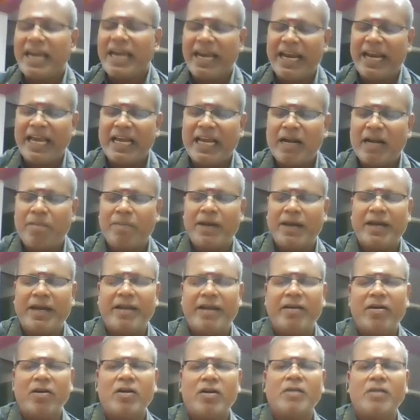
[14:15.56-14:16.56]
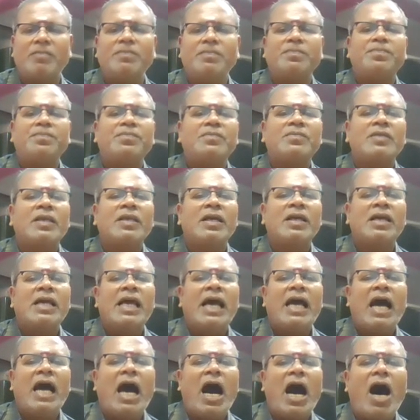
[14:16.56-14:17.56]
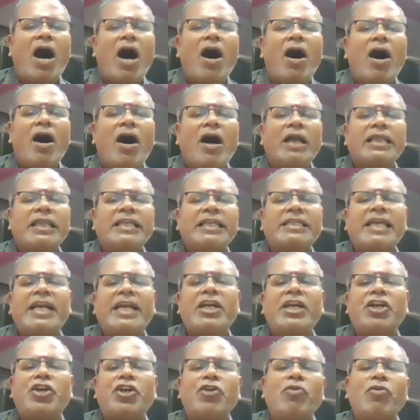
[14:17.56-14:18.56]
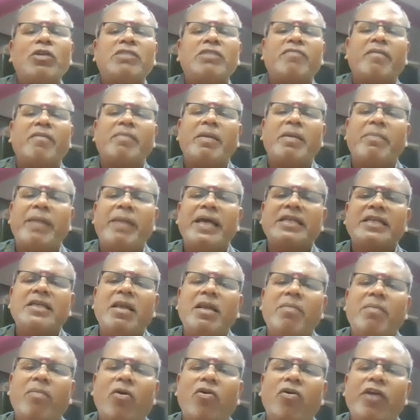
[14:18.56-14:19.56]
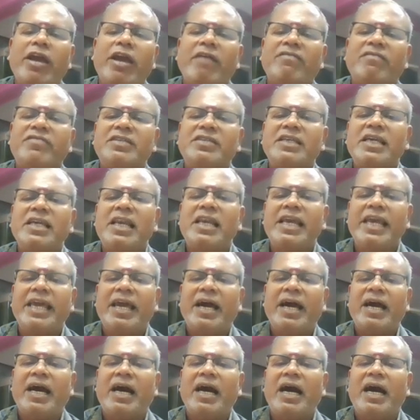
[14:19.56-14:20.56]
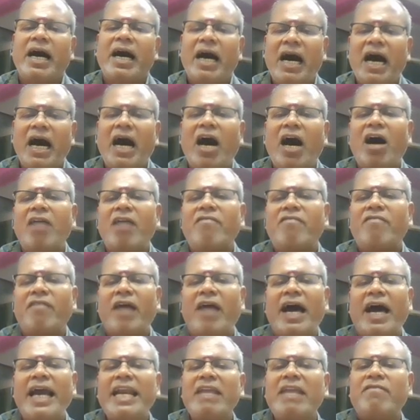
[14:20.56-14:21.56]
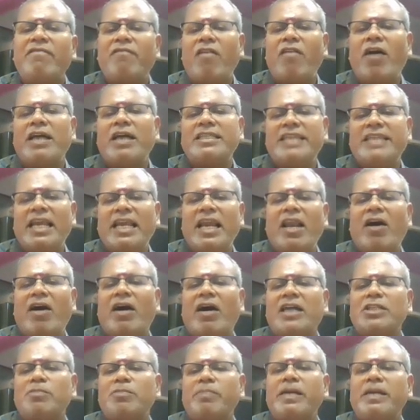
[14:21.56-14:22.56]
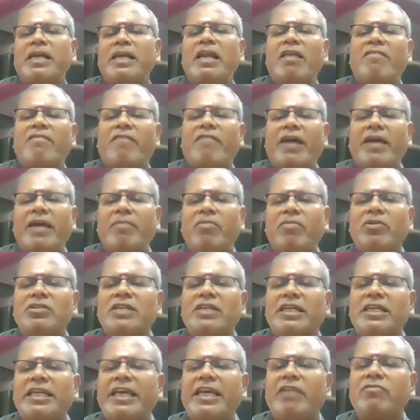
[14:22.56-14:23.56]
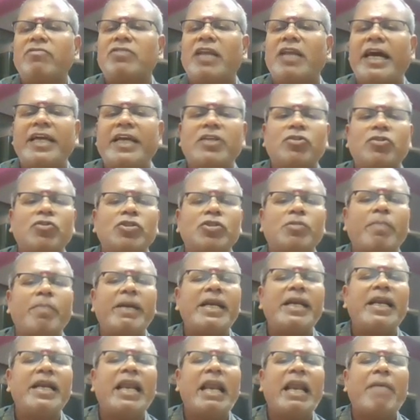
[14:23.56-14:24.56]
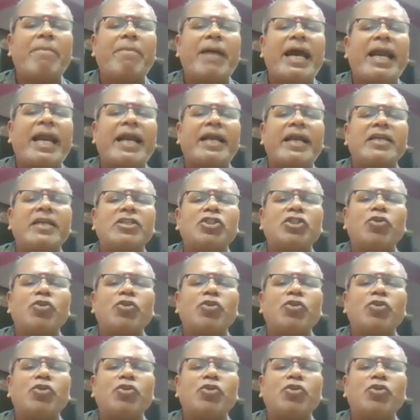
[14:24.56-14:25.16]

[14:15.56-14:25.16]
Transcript: இணைக்கப்பட்டிருக்கும் இந்த சென்ட்ரியூல்ஸ் ஃப்ரம் த பேசல் பாடி ஆஃப் சீலியா are and flagella are spindle fibers that gives rise to spindle apparatus